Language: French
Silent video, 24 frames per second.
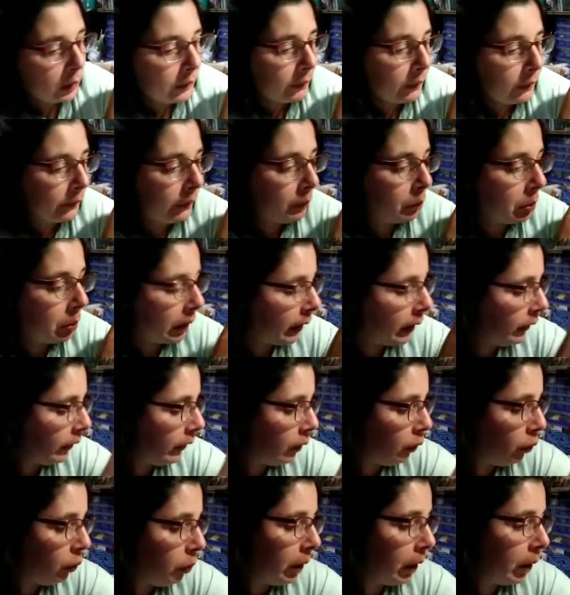Ça, c'est pareil,
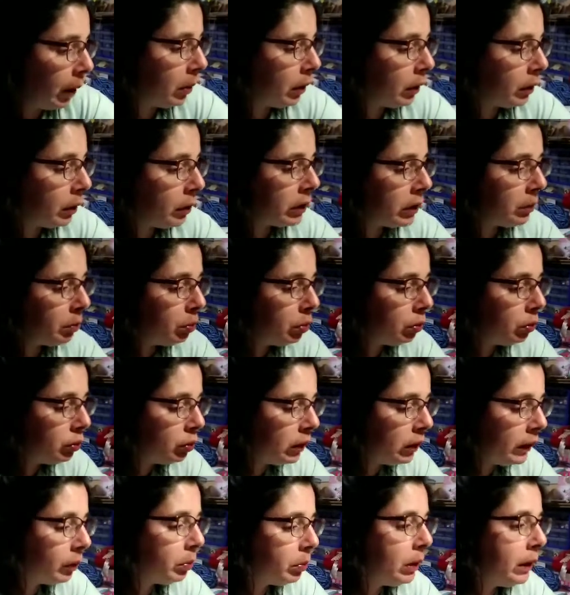c'est super hein. J'aime
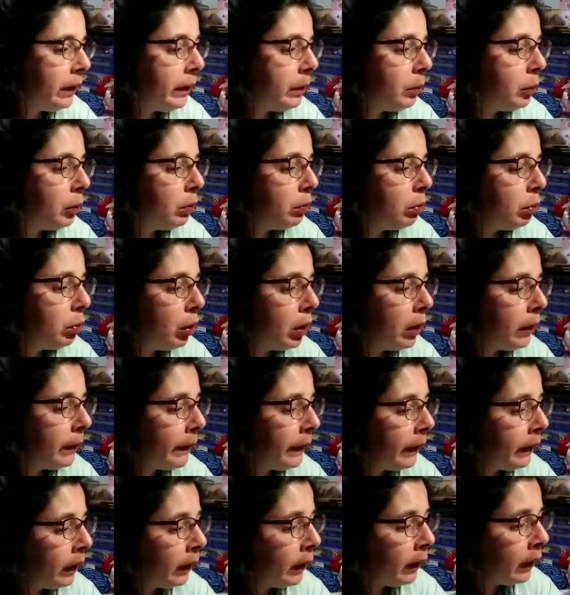beaucoup les embellissements bois.
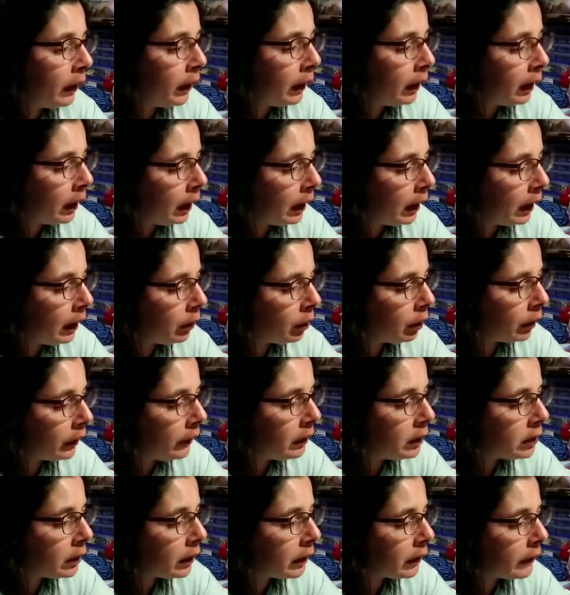Alors
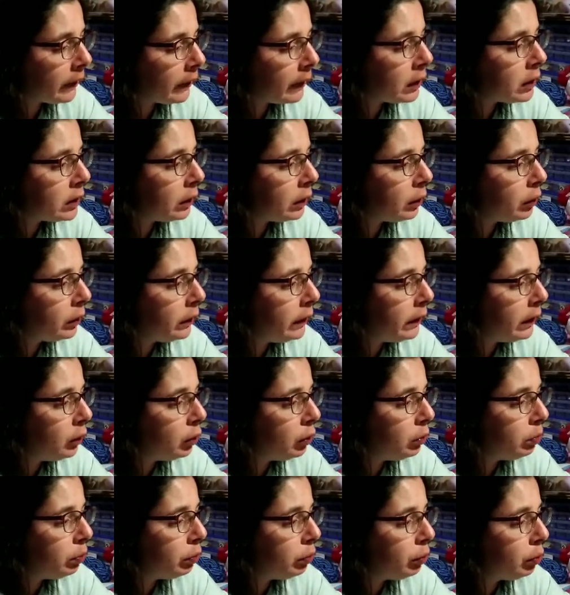ici, j'ai un sachet de
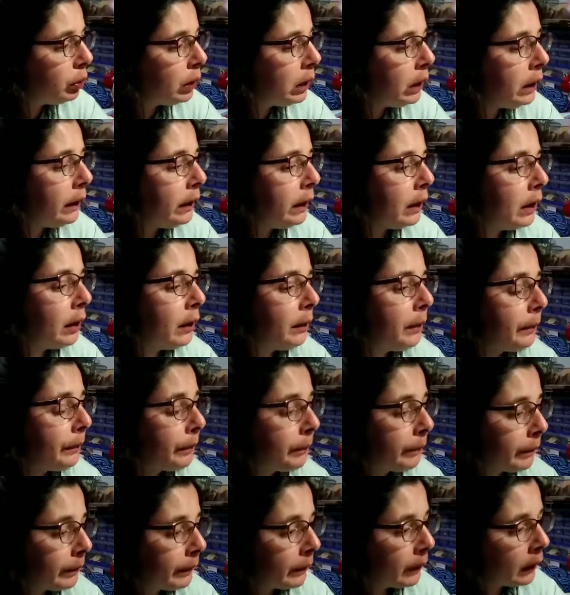découpe où il y a
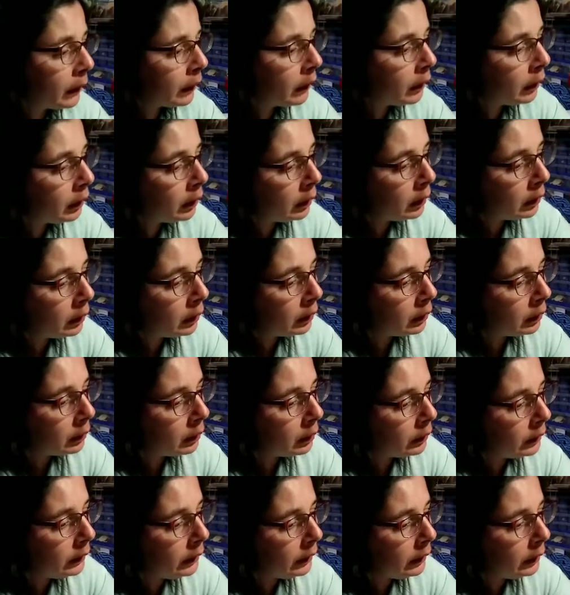
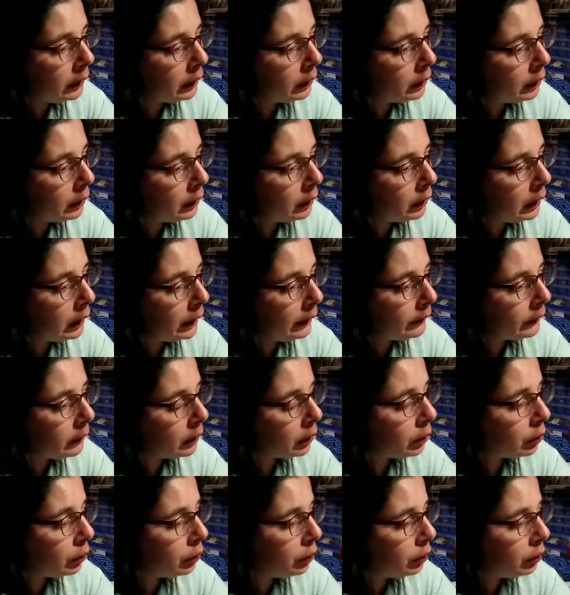des
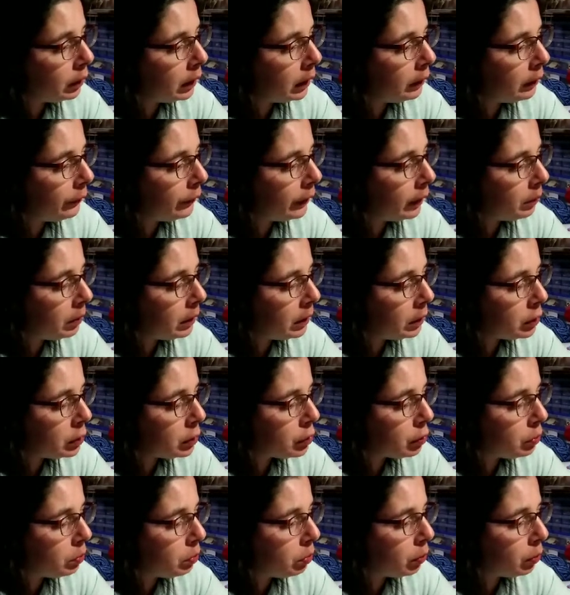lettres de l'alphabet,
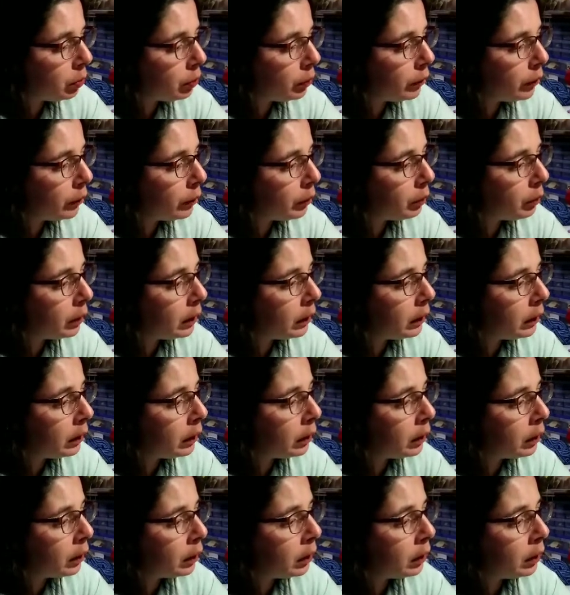je pense. Ouais.
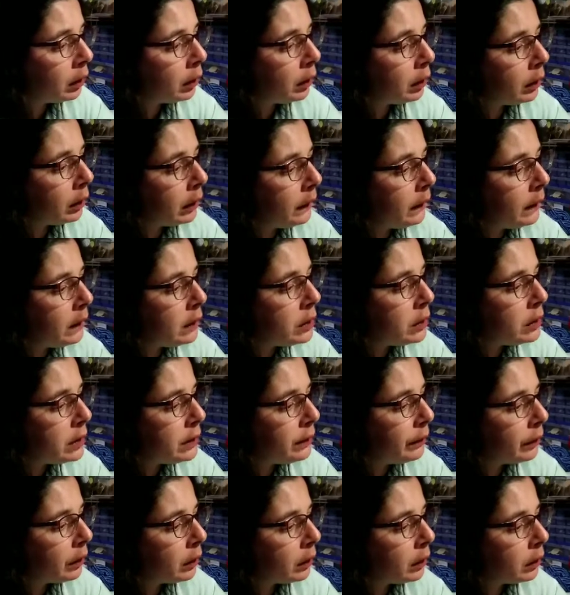Et des
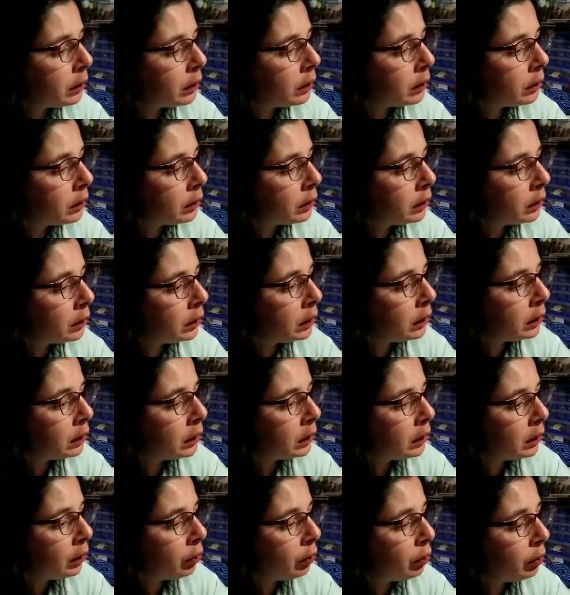chiffres.
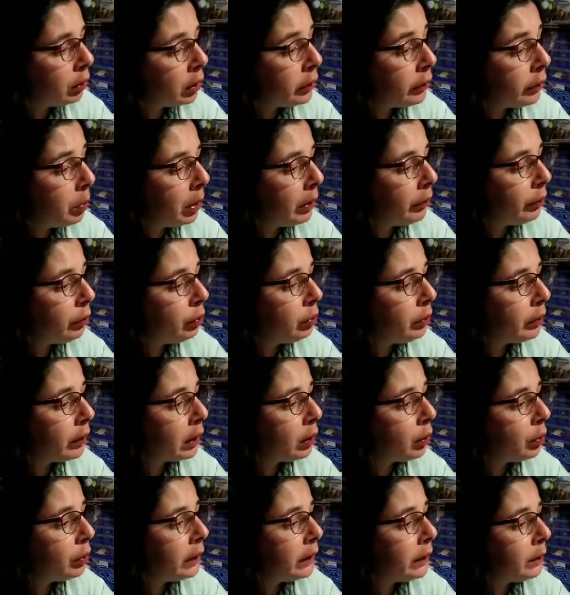Celui-là, je ne vais pas vous
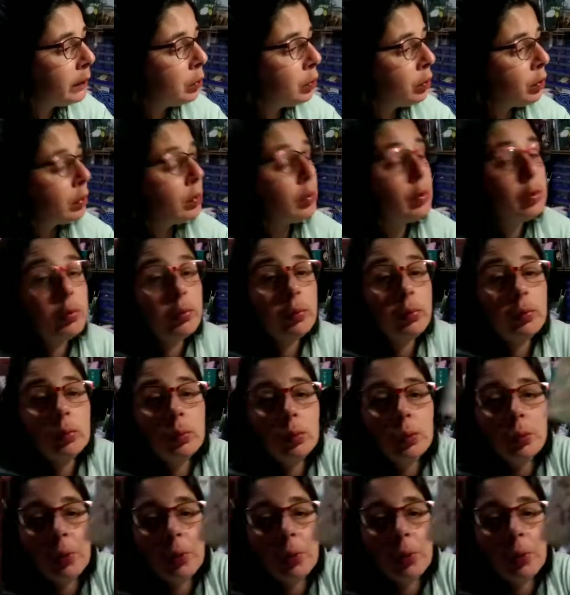l'ouvrir honnêtement. Je vous